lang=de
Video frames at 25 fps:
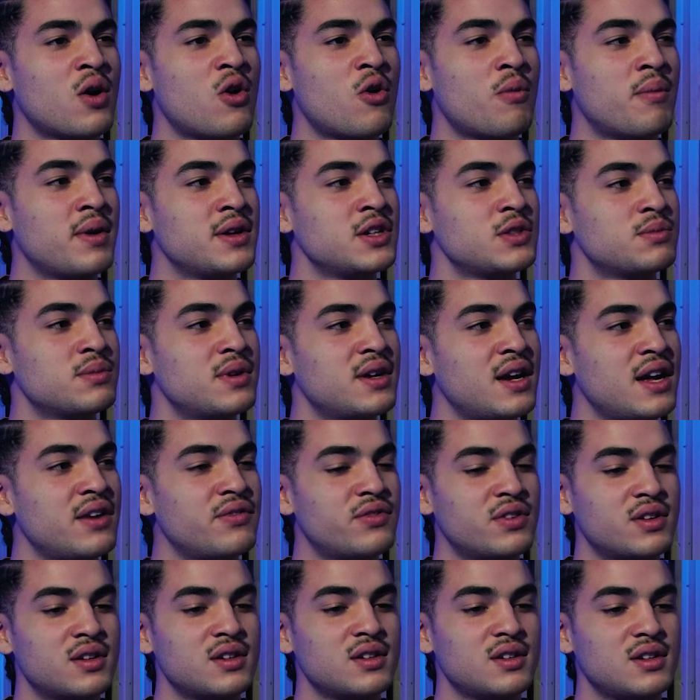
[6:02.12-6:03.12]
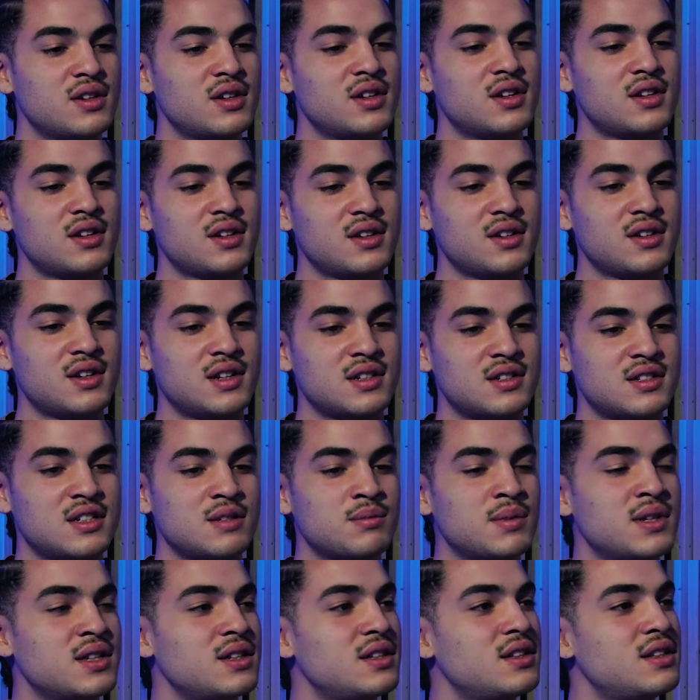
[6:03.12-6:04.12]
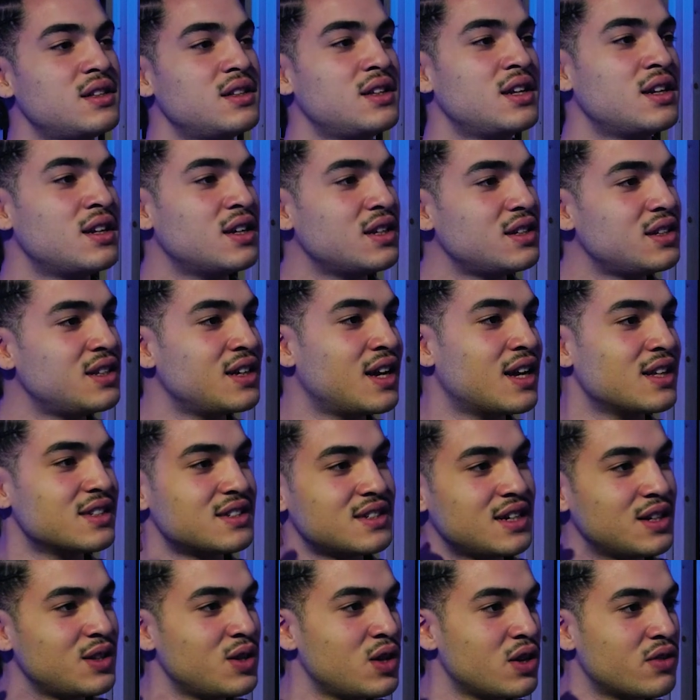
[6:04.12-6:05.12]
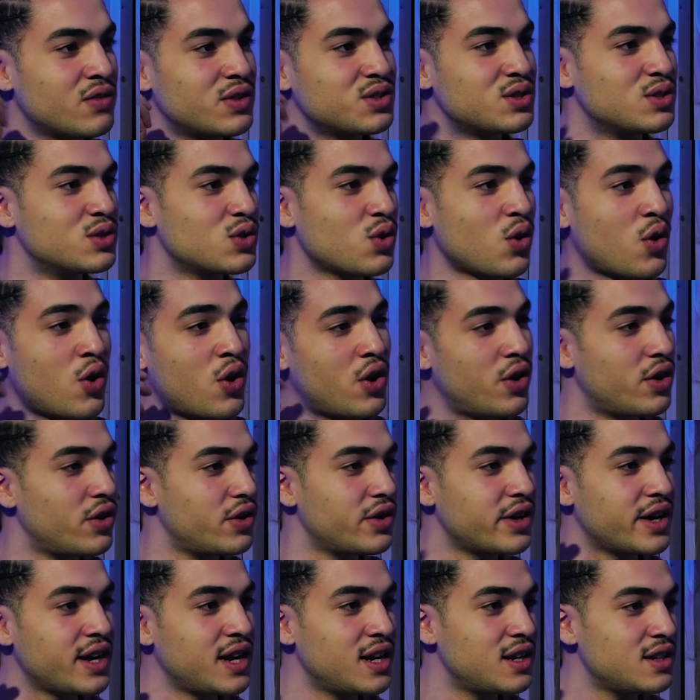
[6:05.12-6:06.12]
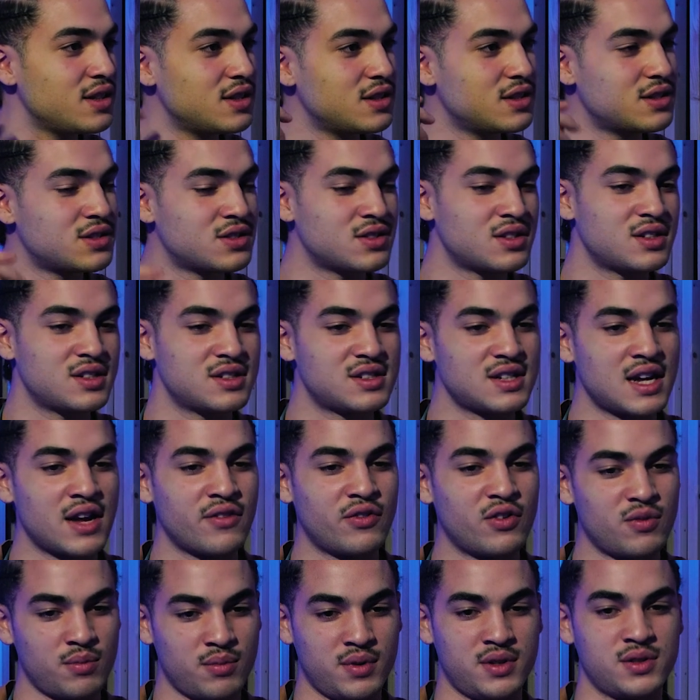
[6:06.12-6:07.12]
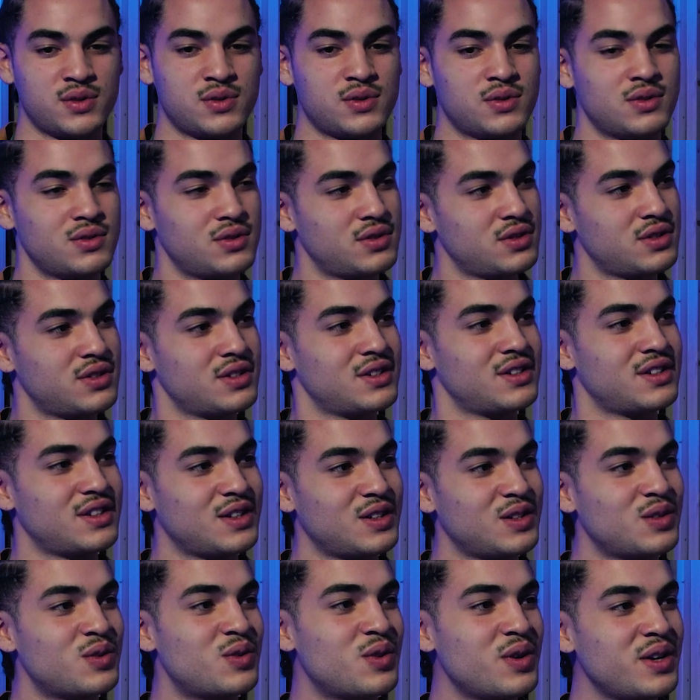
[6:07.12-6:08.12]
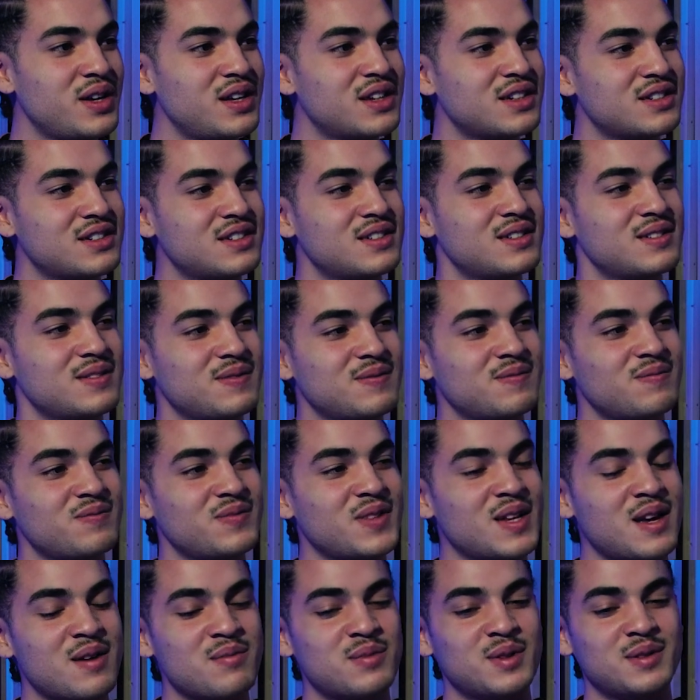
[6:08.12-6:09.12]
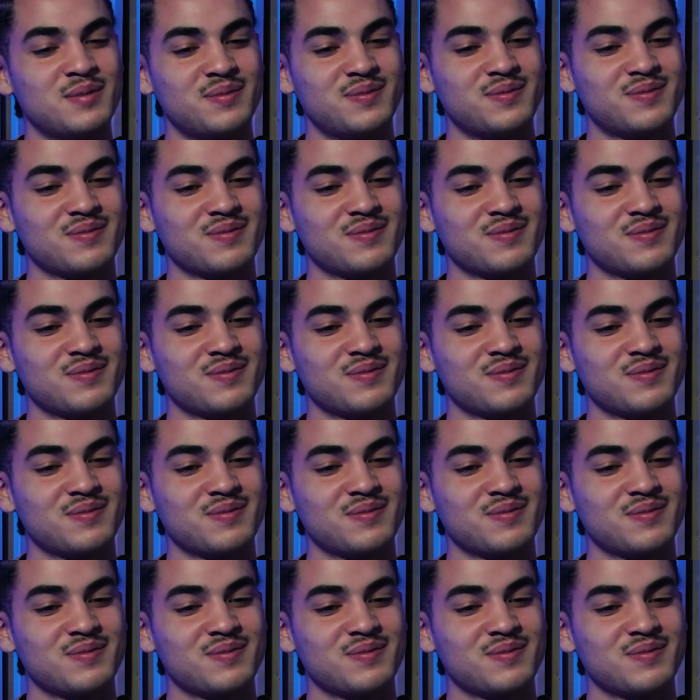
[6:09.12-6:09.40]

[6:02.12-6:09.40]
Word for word: mir auch manchmal einfach, dass jemand, die nicht die ganze Zeit irgendwas ins Ohr redet, sondern es einfach mal so ruhig ist. Nein, Mann.